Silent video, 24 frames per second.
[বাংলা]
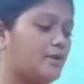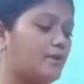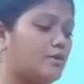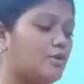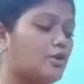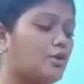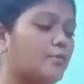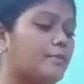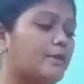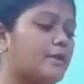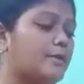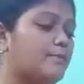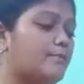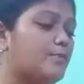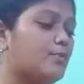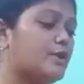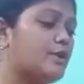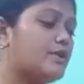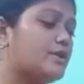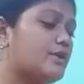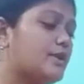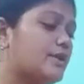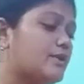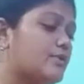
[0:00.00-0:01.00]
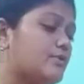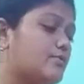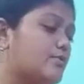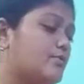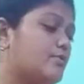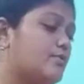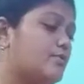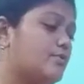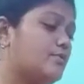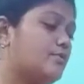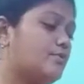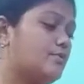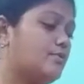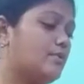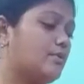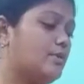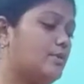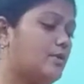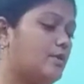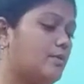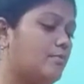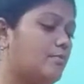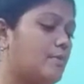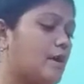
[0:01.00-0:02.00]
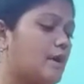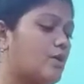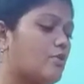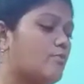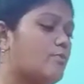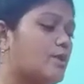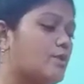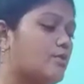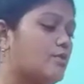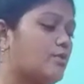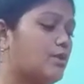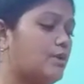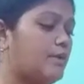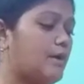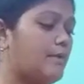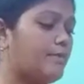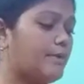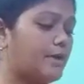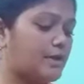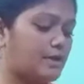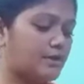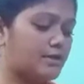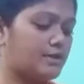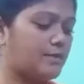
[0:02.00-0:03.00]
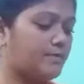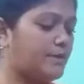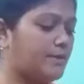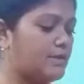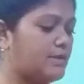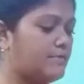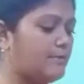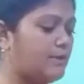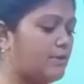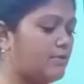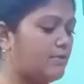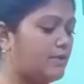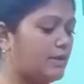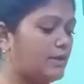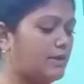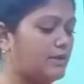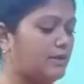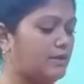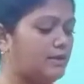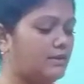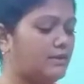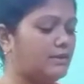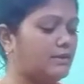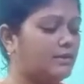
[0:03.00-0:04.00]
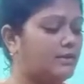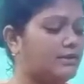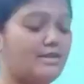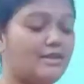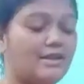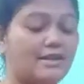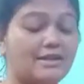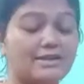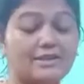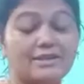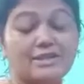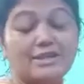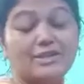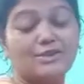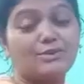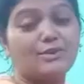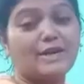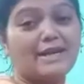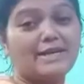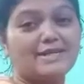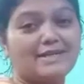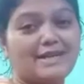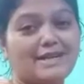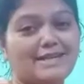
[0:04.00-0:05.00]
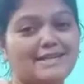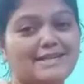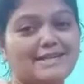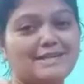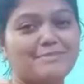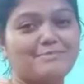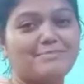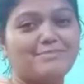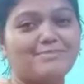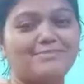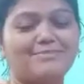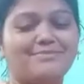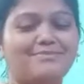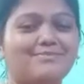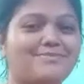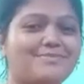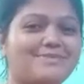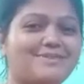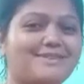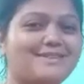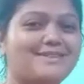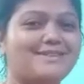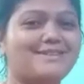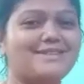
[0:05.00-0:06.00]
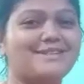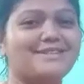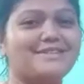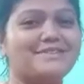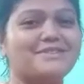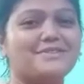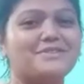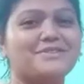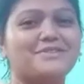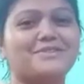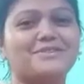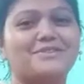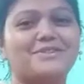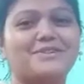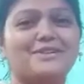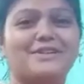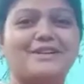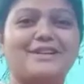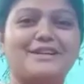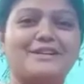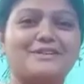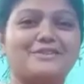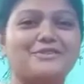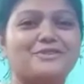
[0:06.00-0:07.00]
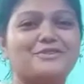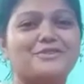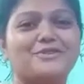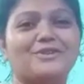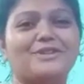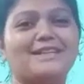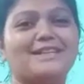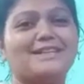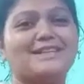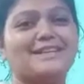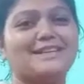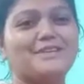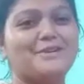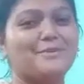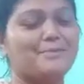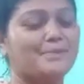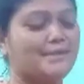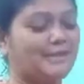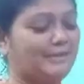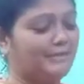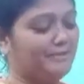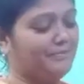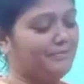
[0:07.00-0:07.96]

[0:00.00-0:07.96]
নর্মালি পনিরটা একটু মাখন মাখনগুলো আমার কাছে বেশি ভালো লাগে যেহেতু একটা আইটেম সেই জন্য একটু ঝোল হবে